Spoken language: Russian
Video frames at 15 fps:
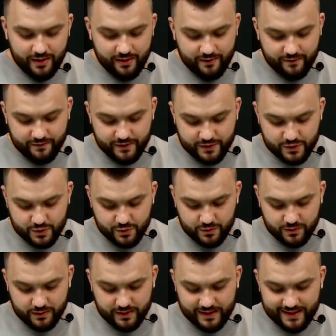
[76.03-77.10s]

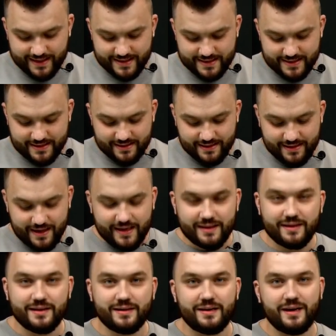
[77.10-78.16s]
внизу есть
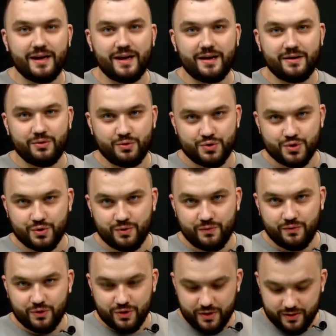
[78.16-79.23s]
данные для ручного
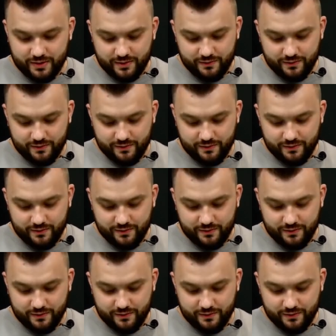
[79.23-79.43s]
ввода.